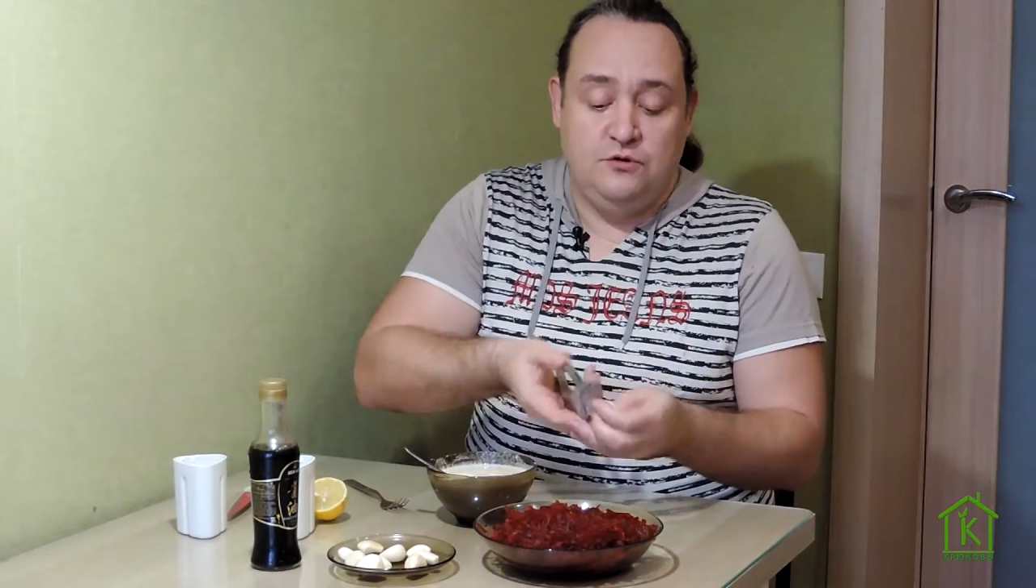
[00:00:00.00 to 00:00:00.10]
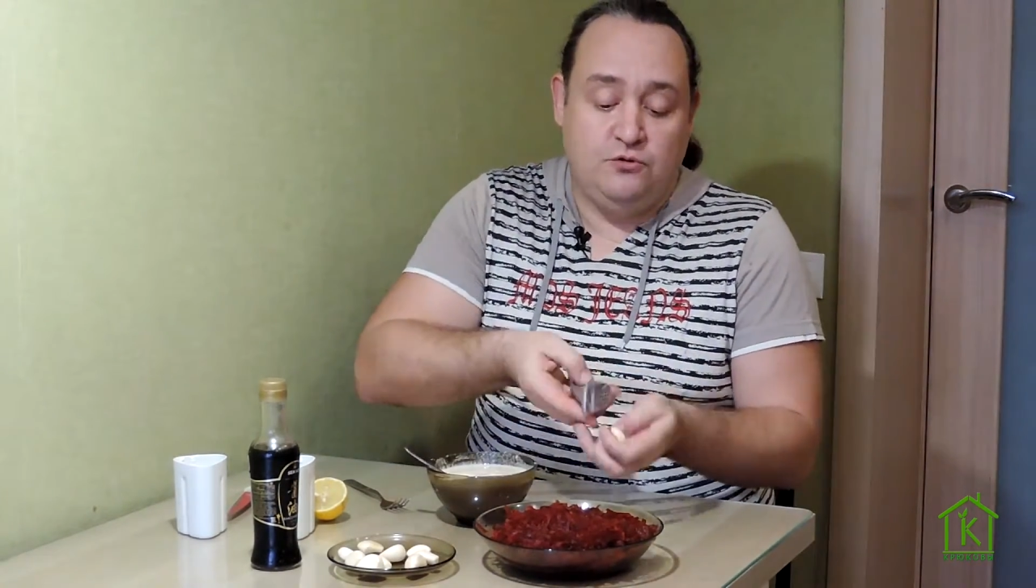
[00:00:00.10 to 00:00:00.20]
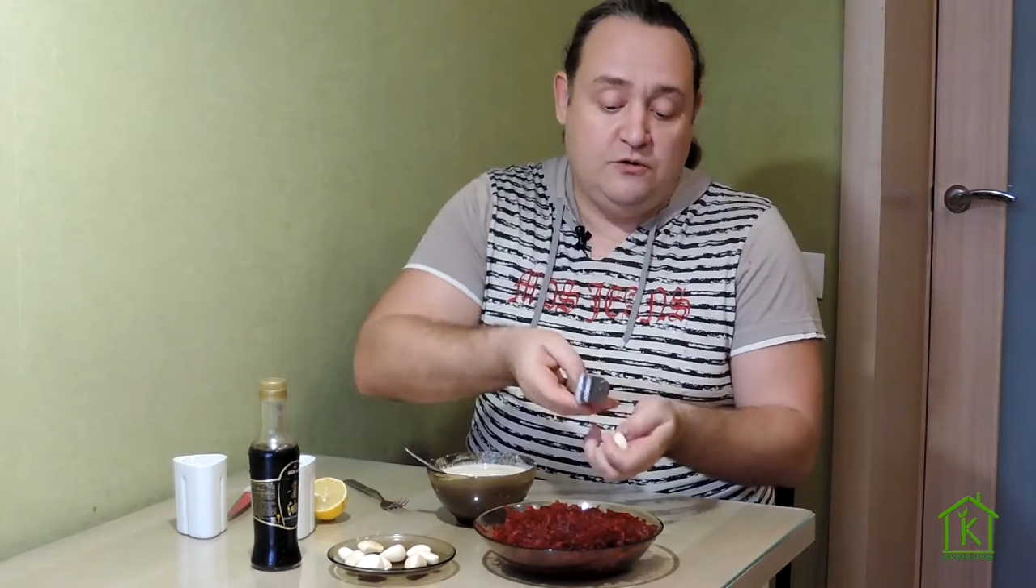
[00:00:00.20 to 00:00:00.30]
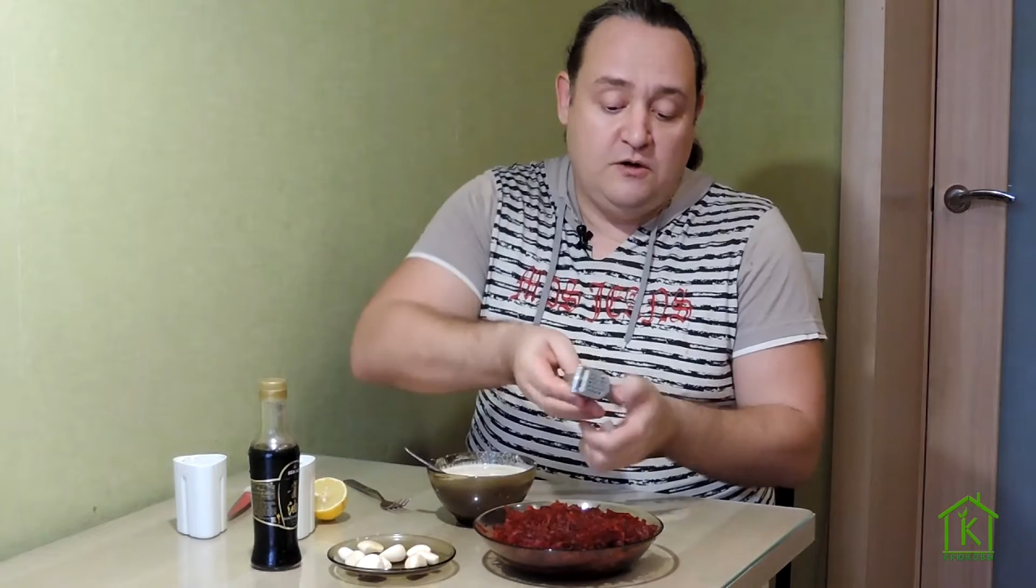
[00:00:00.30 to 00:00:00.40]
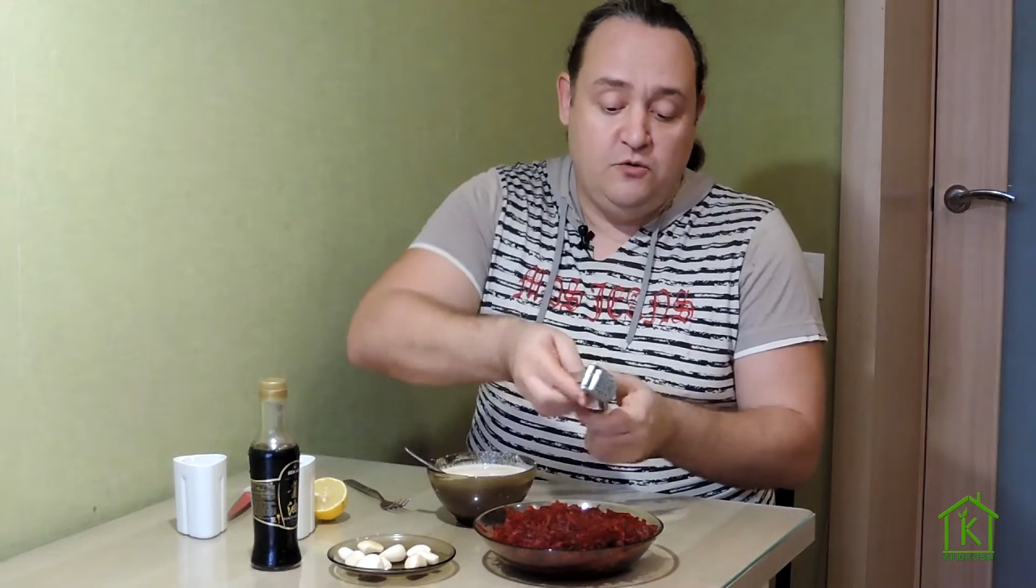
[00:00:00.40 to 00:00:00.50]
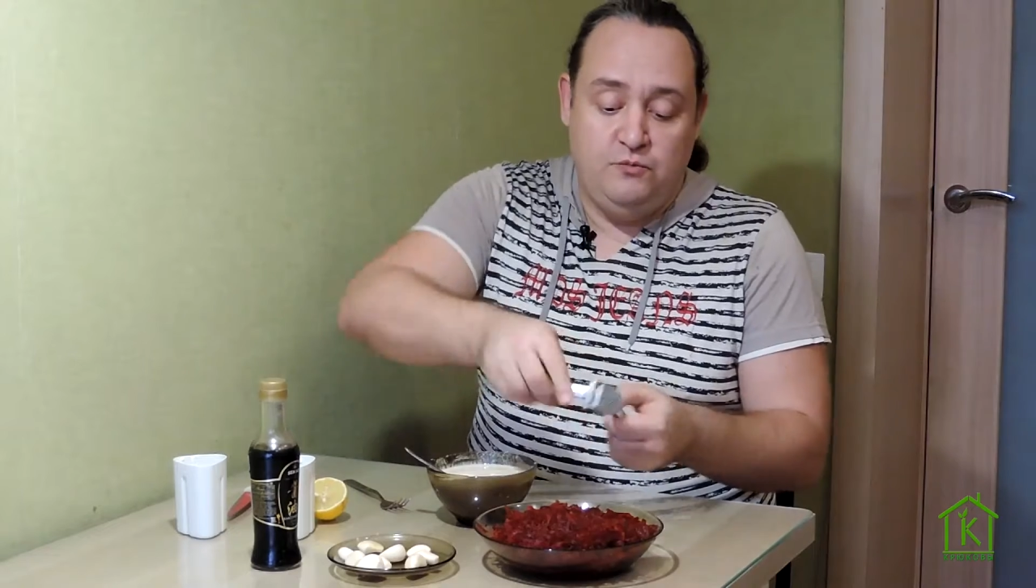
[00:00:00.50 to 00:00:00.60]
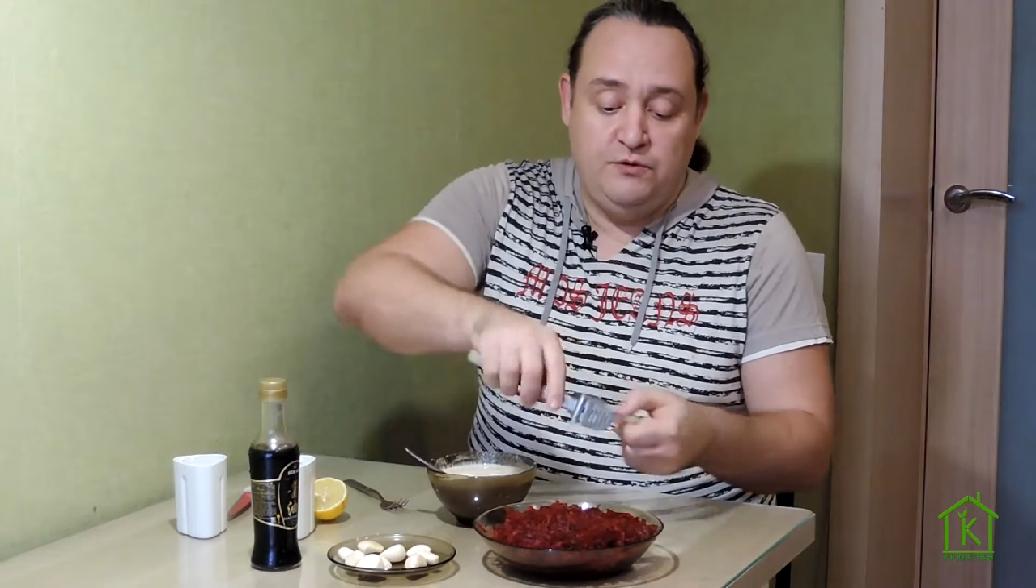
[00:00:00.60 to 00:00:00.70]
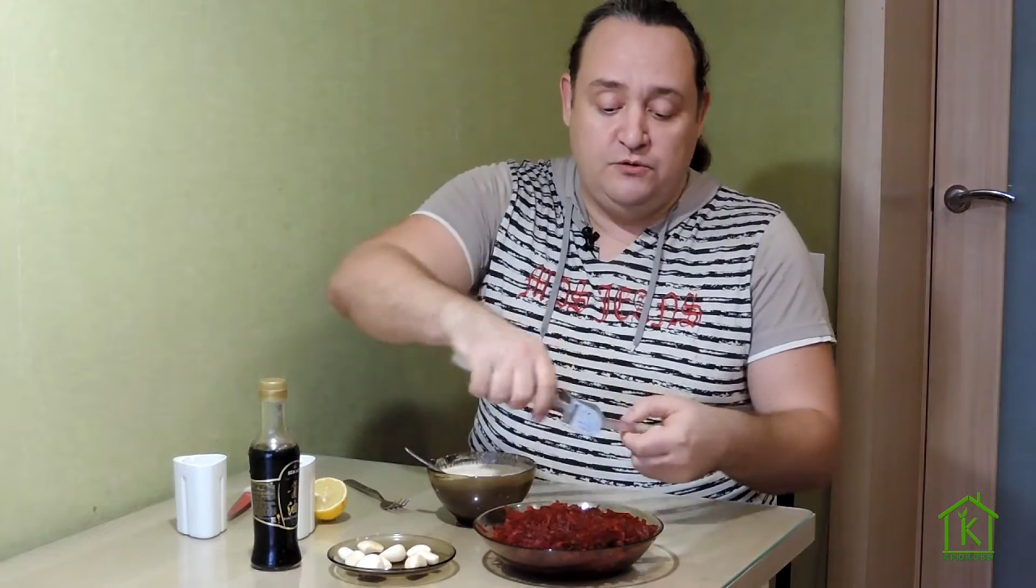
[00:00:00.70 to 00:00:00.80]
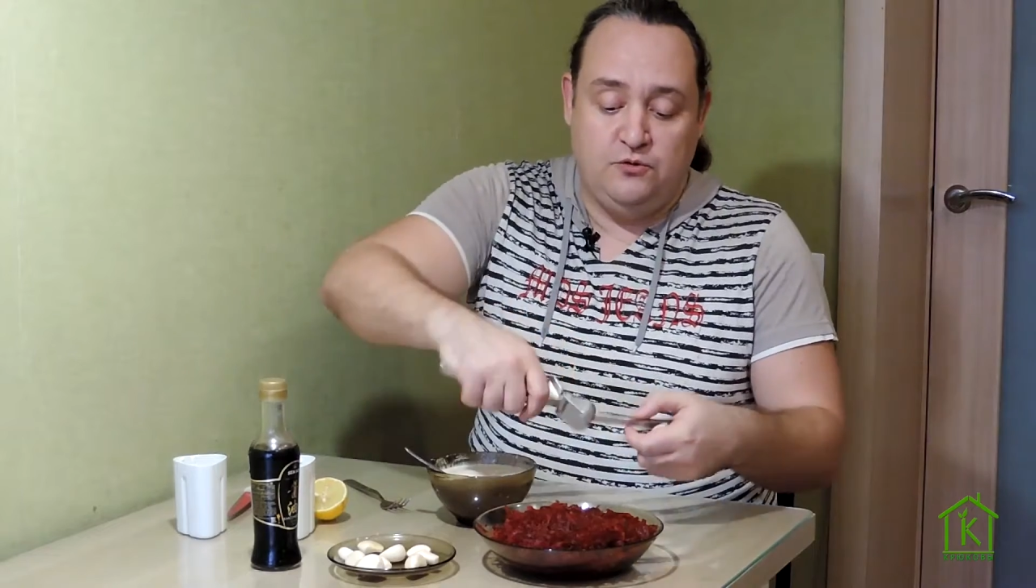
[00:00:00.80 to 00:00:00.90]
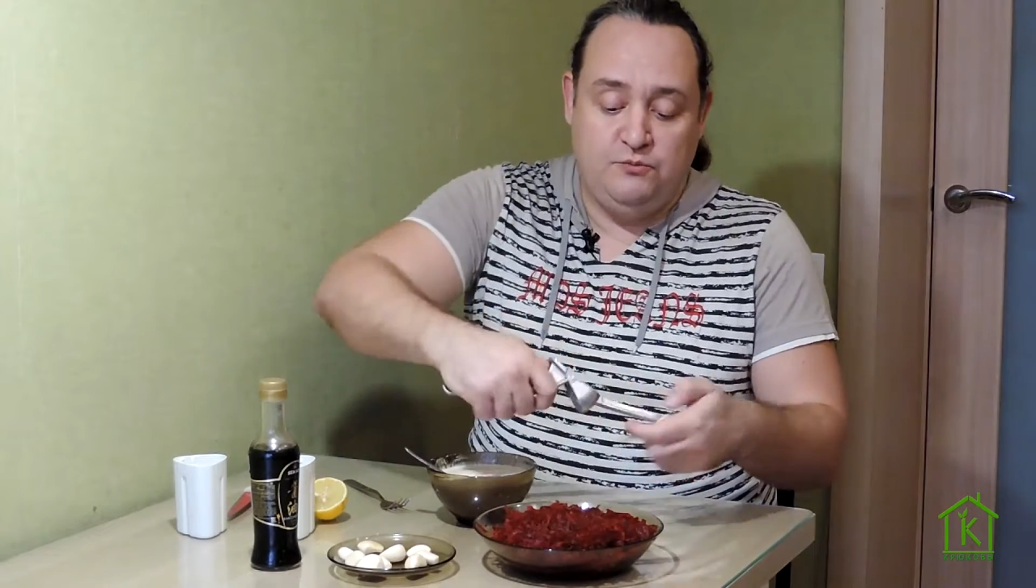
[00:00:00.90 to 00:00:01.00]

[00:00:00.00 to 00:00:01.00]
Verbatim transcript: кто как любит,